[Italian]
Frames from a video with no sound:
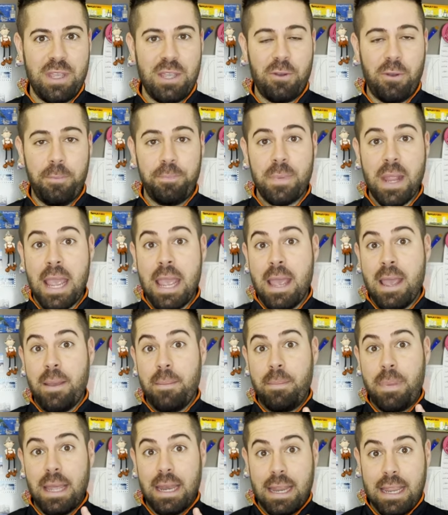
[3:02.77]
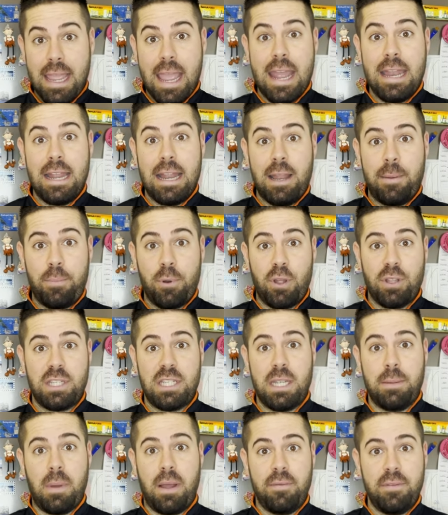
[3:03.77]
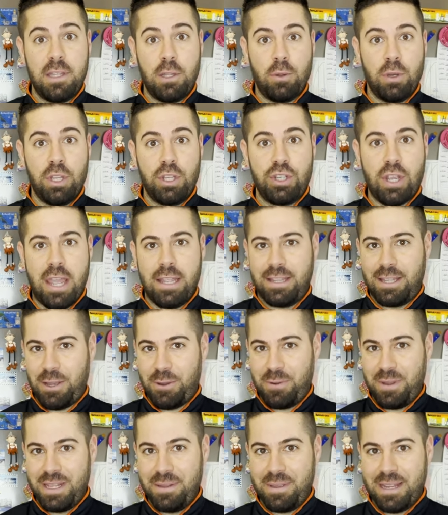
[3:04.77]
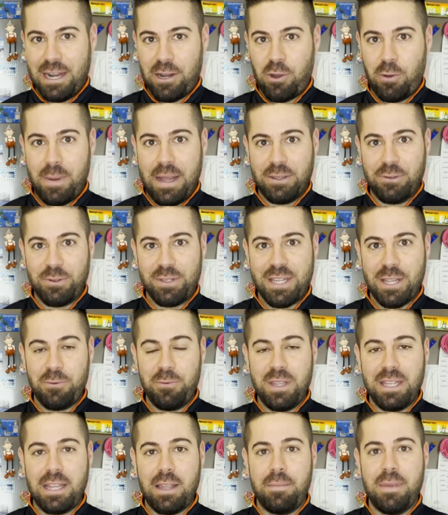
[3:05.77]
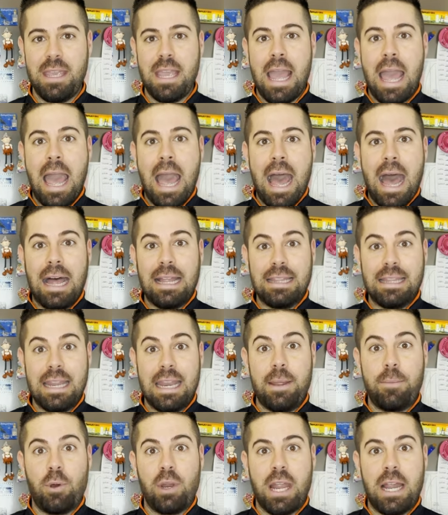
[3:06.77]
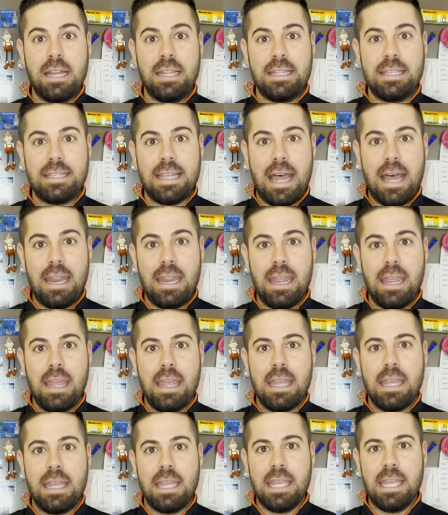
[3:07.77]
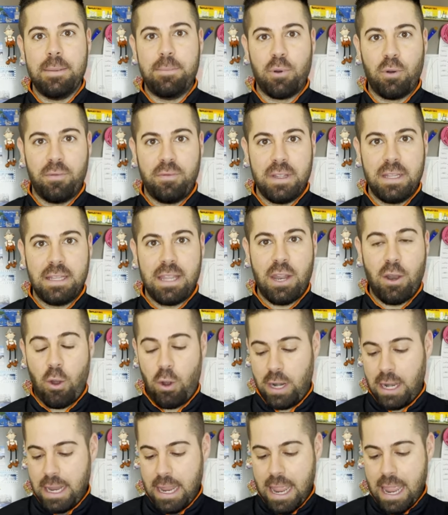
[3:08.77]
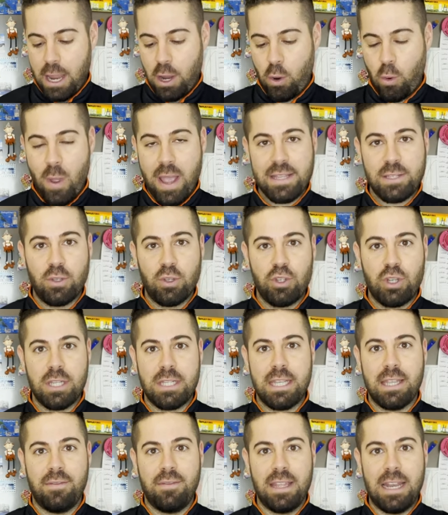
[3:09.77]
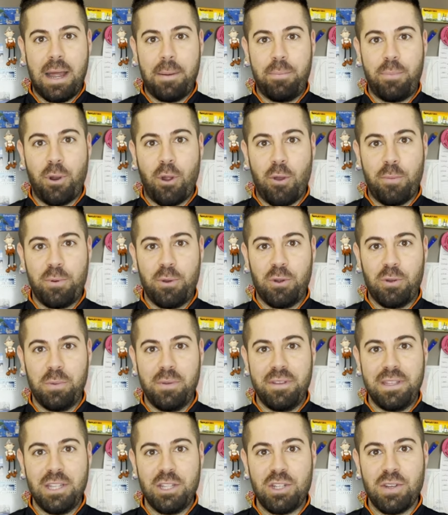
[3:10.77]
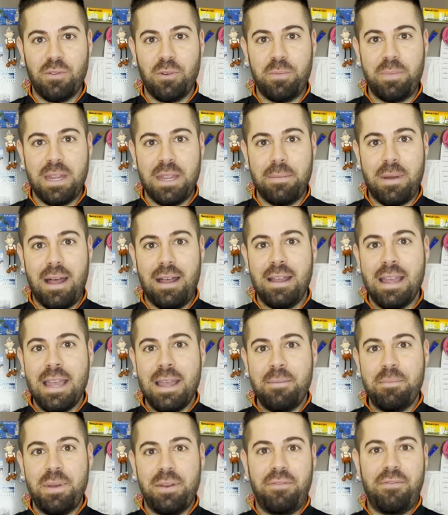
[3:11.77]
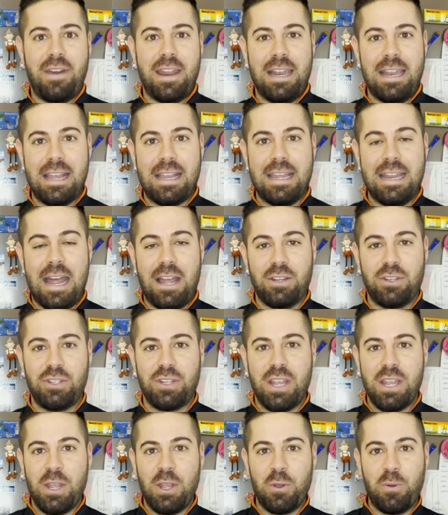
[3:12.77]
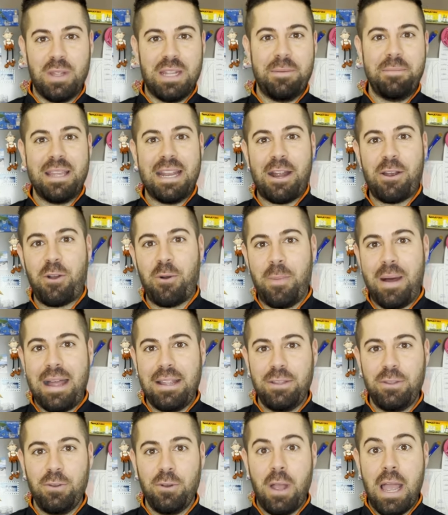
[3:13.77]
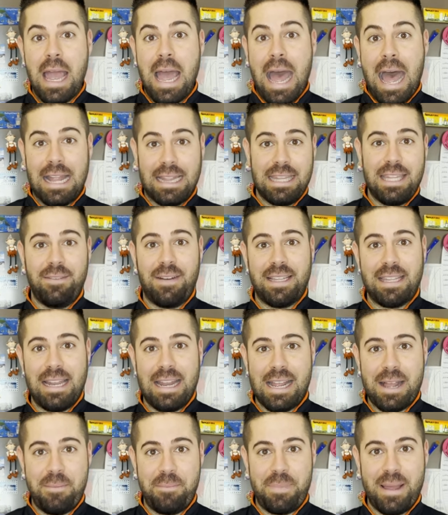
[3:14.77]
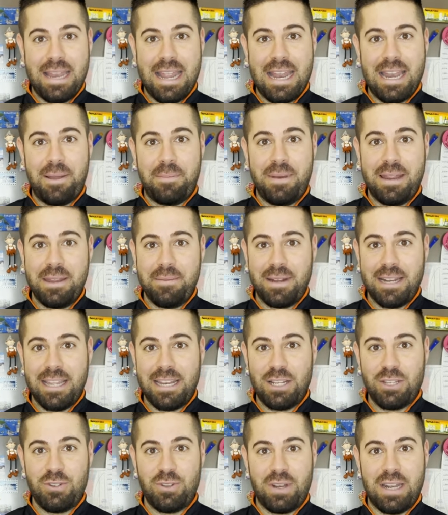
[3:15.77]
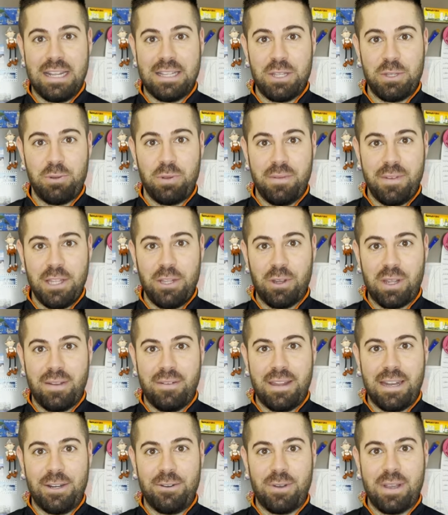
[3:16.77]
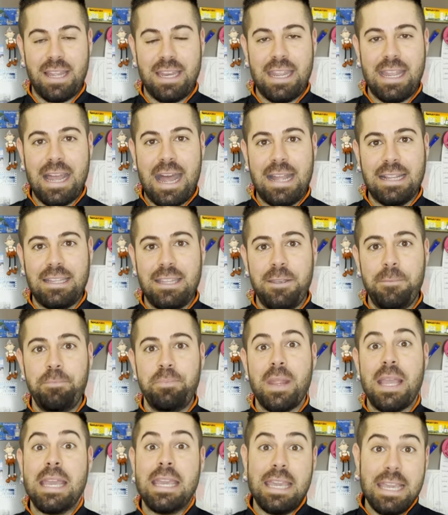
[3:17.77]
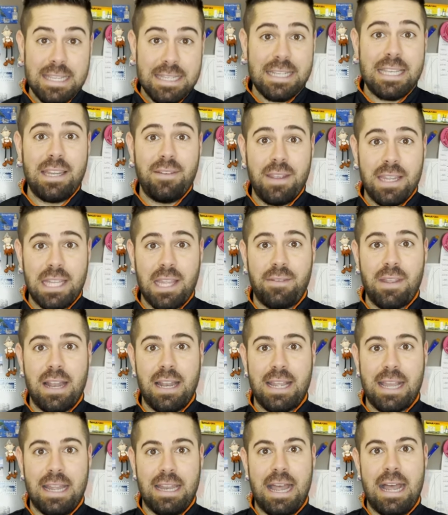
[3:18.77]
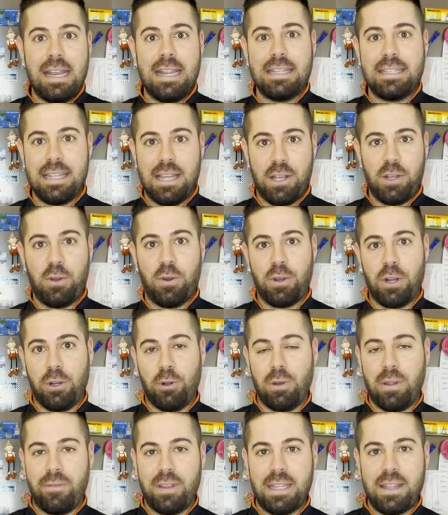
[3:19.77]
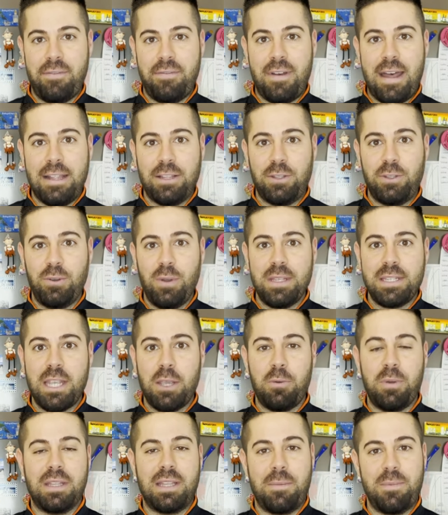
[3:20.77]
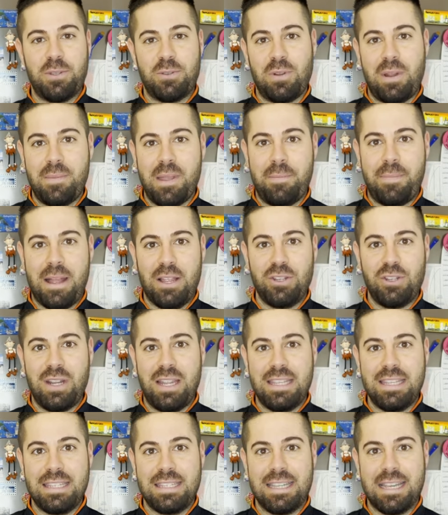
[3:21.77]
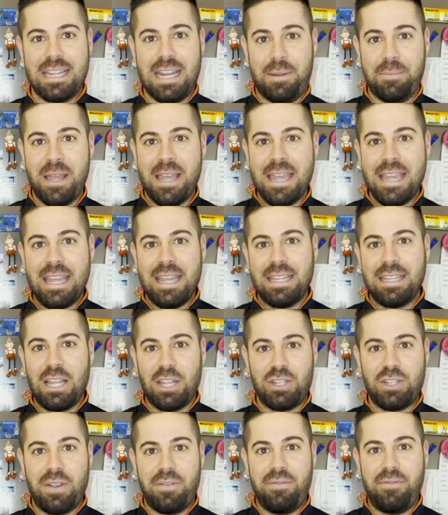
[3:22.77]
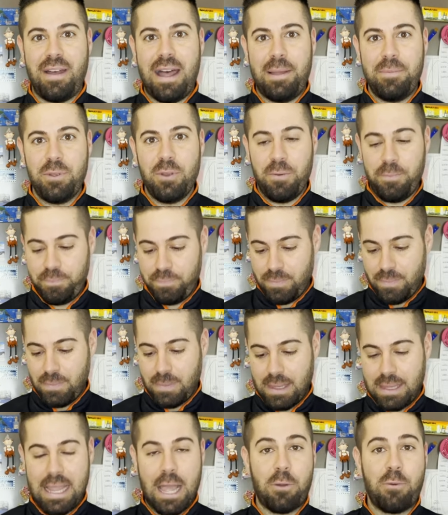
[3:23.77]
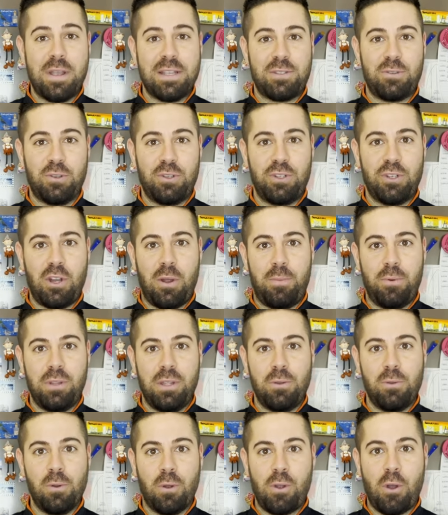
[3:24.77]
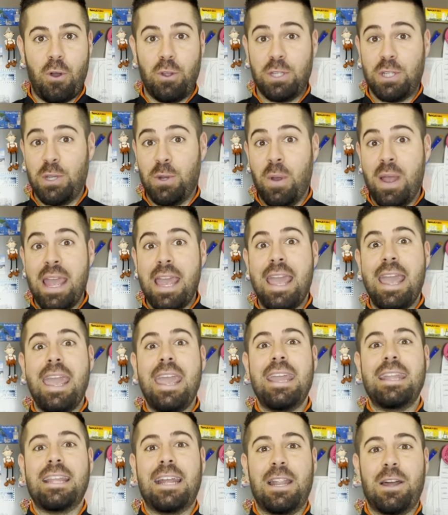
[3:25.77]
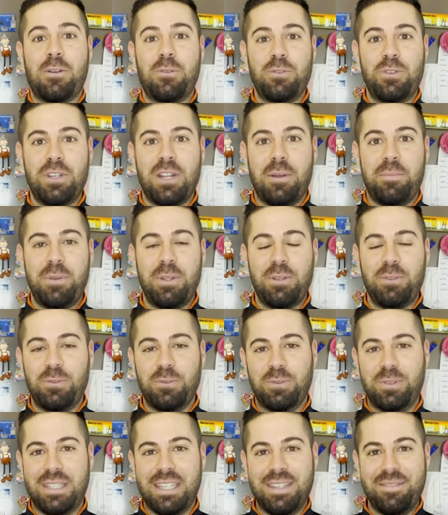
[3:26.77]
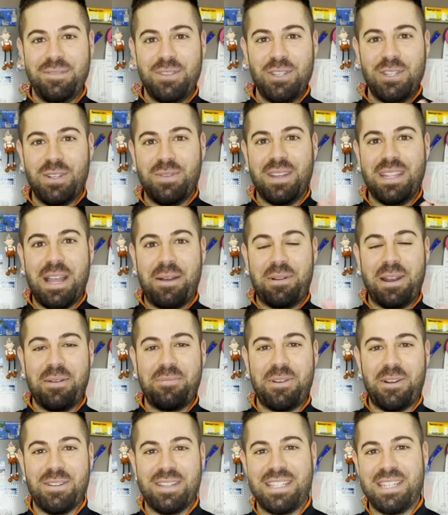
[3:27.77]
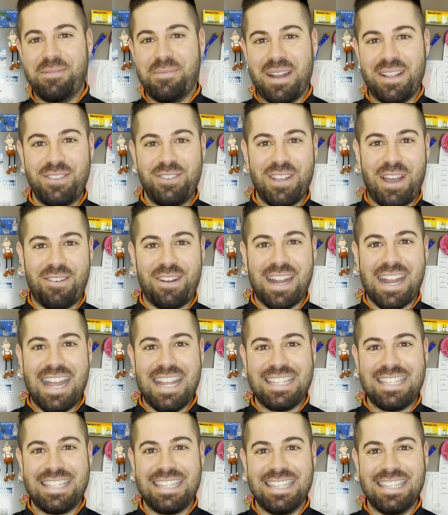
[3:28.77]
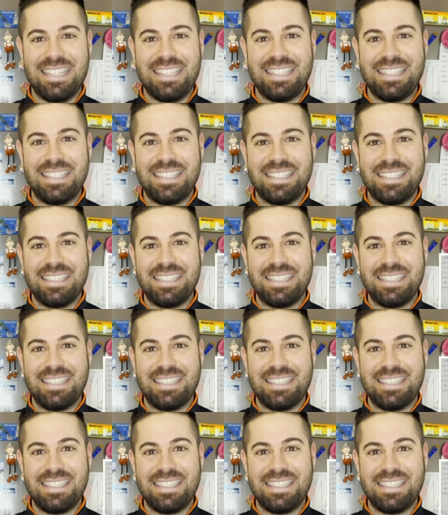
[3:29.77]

io perché nella prossima video ricetta, quindi mi raccomando seguitemi, andremo a realizzare i profiterol e questo ci servirà proprio come vi dicevo prima per fare la ganache. Quindi mi raccomando, attivate la campanella per rimanere aggiornati sui video che verranno caricati, iscrivetevi al canale se ancora non l'avete fatto e seguitemi sulla mia pagina Instagram. Da Chef Fabio, da questo sciroppo di glucosio e dalla cucina per tutti, ci vediamo alla prossima. Ciao ragazzi!